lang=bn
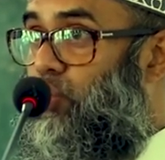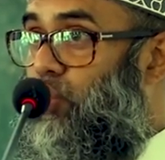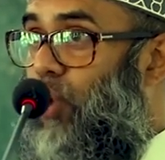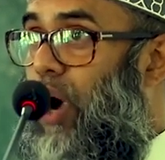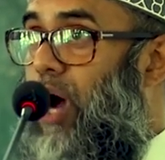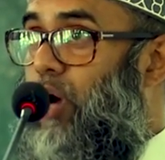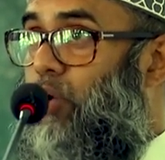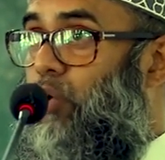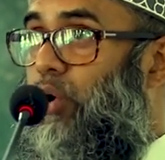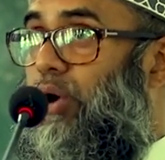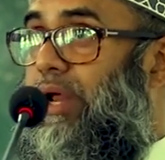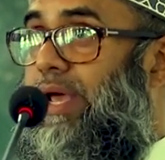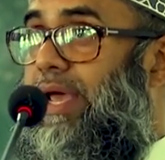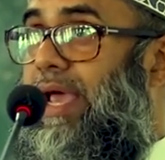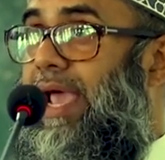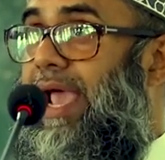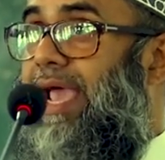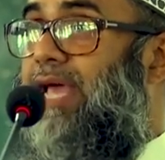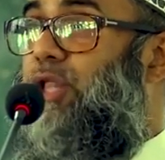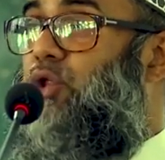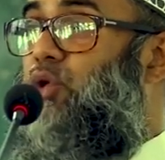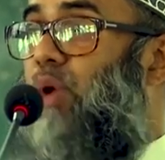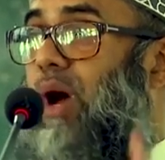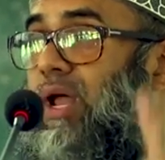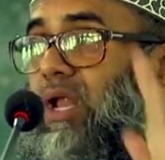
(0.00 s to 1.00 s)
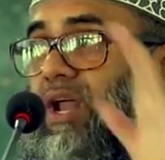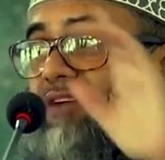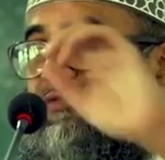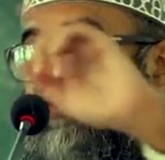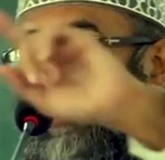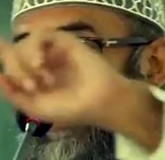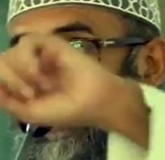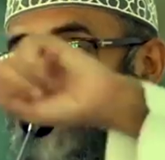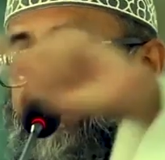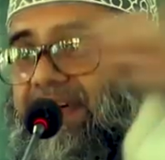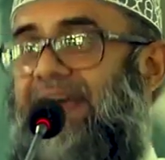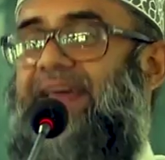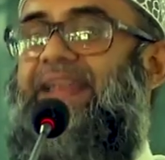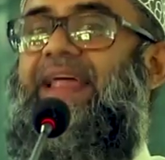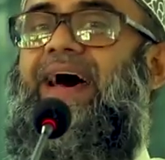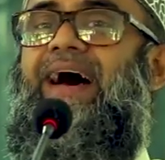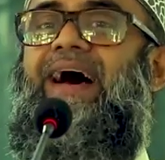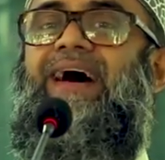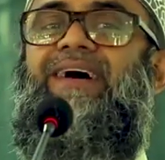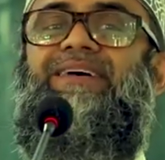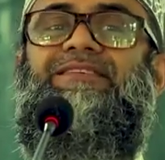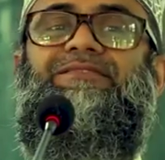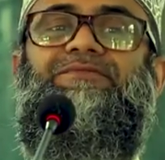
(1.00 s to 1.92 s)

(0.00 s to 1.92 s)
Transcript: দোয়া করে এই দোয়া আল্লাহ ফেলে দেয় না